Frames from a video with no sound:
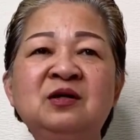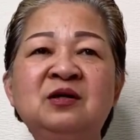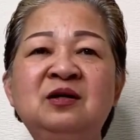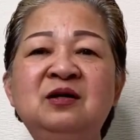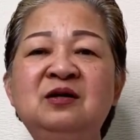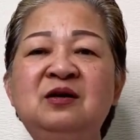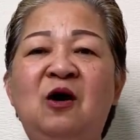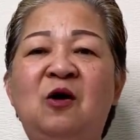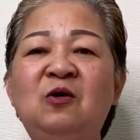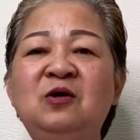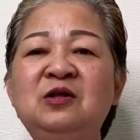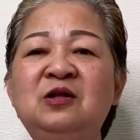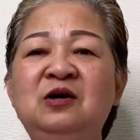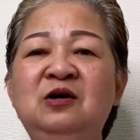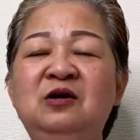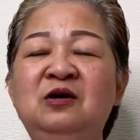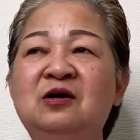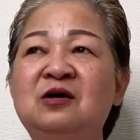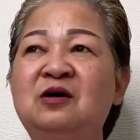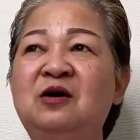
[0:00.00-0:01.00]
cứ đổi
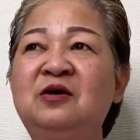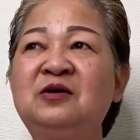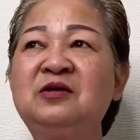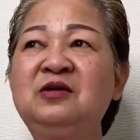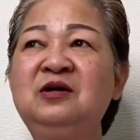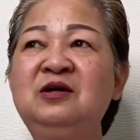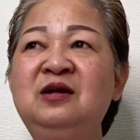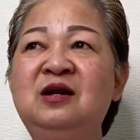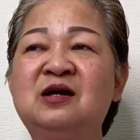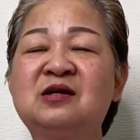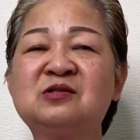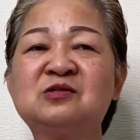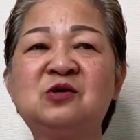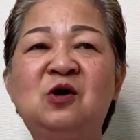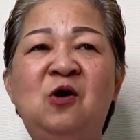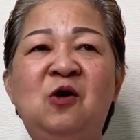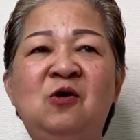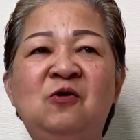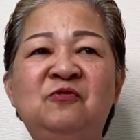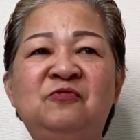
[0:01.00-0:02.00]
thừa coi như là
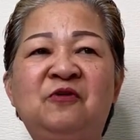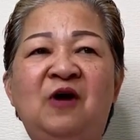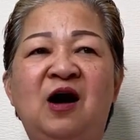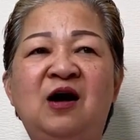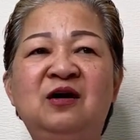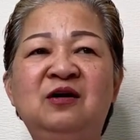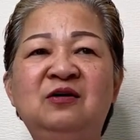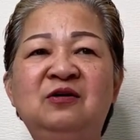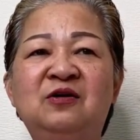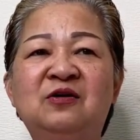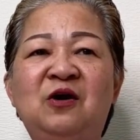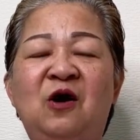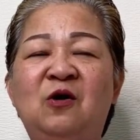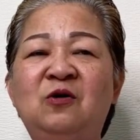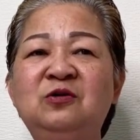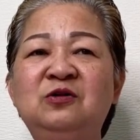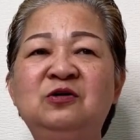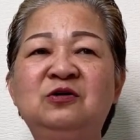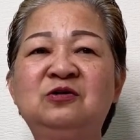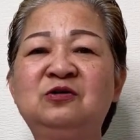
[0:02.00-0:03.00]
số phận rồi
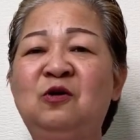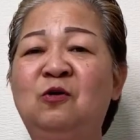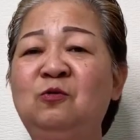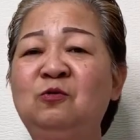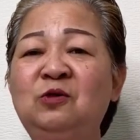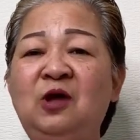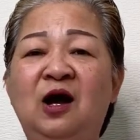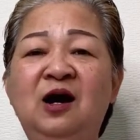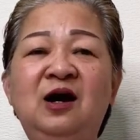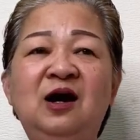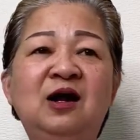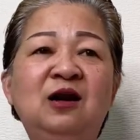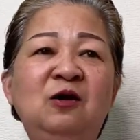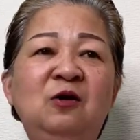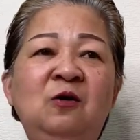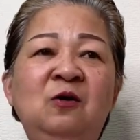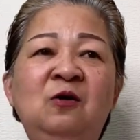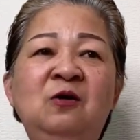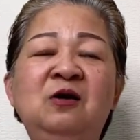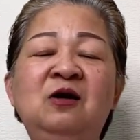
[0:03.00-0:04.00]
đổi thừa đủ thứ hết
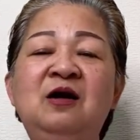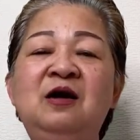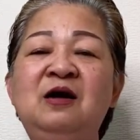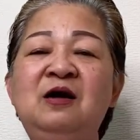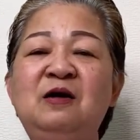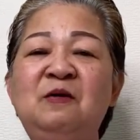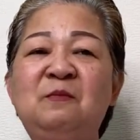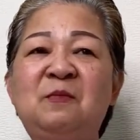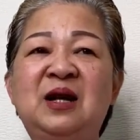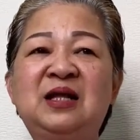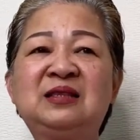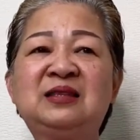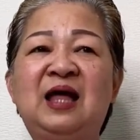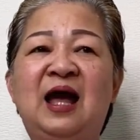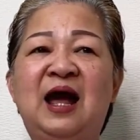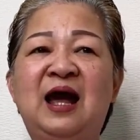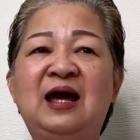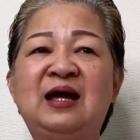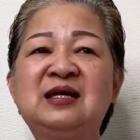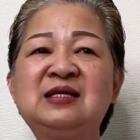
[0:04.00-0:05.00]
luôn mà
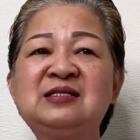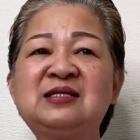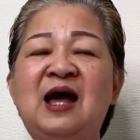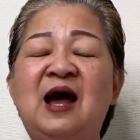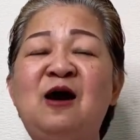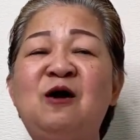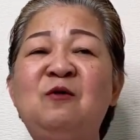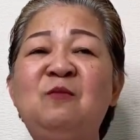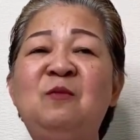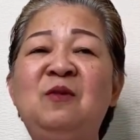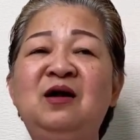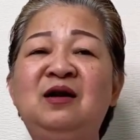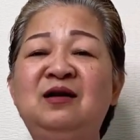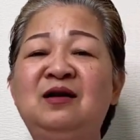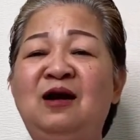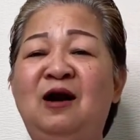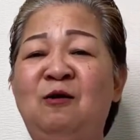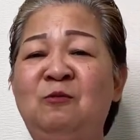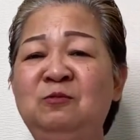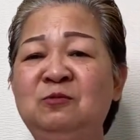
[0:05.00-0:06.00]
tại sao mình
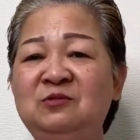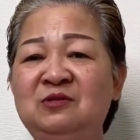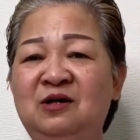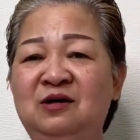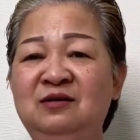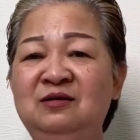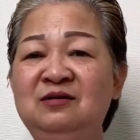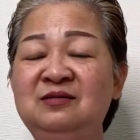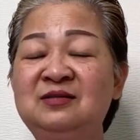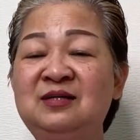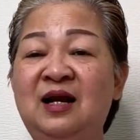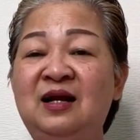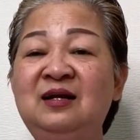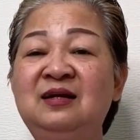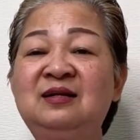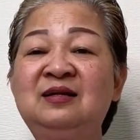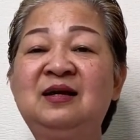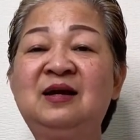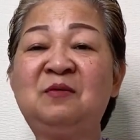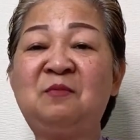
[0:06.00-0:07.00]
không tự trách
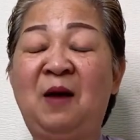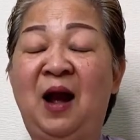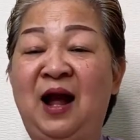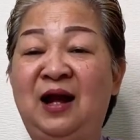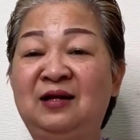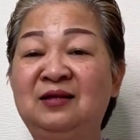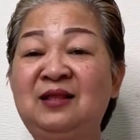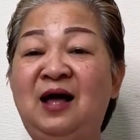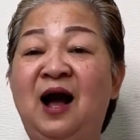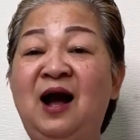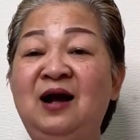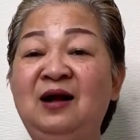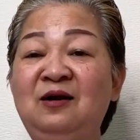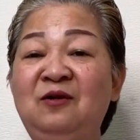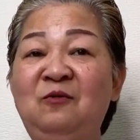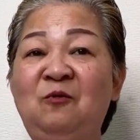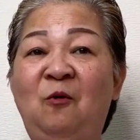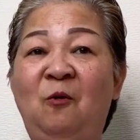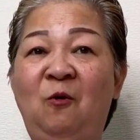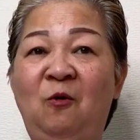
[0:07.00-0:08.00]
cái bản
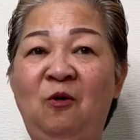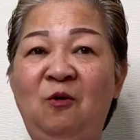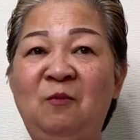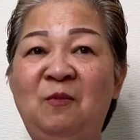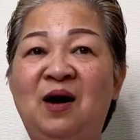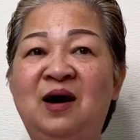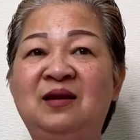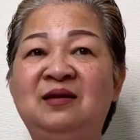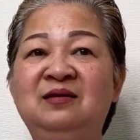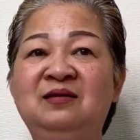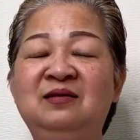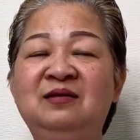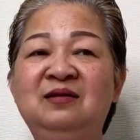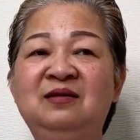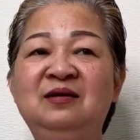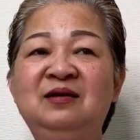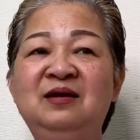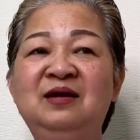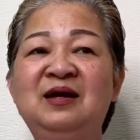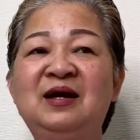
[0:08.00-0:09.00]
thân của mình
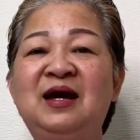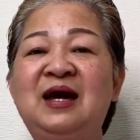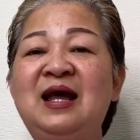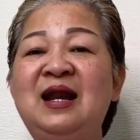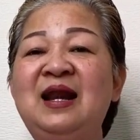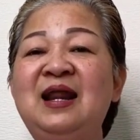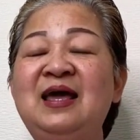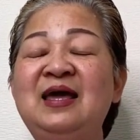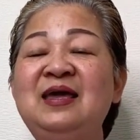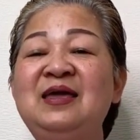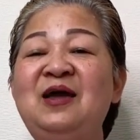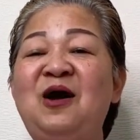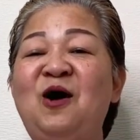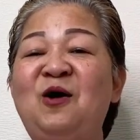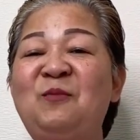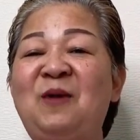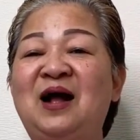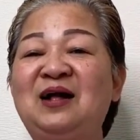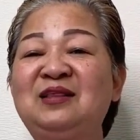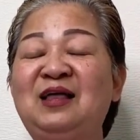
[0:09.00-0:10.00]
cái lý do
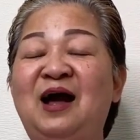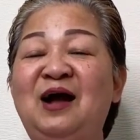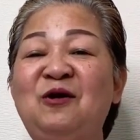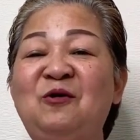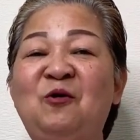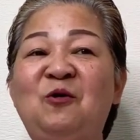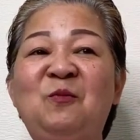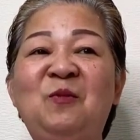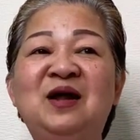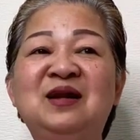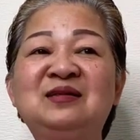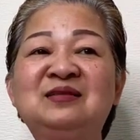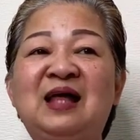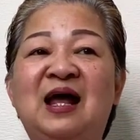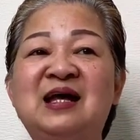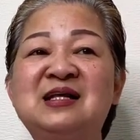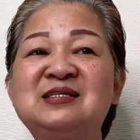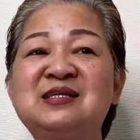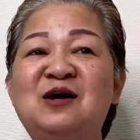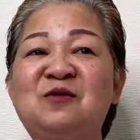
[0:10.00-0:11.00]
bản thân của mình
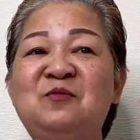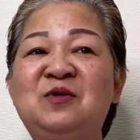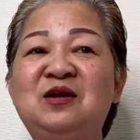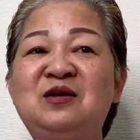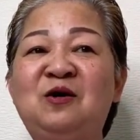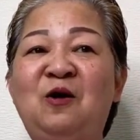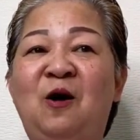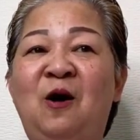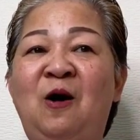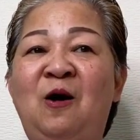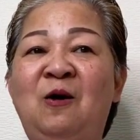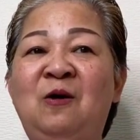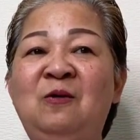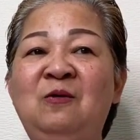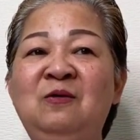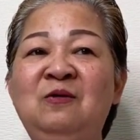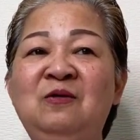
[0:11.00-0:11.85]
tại sao mình khổ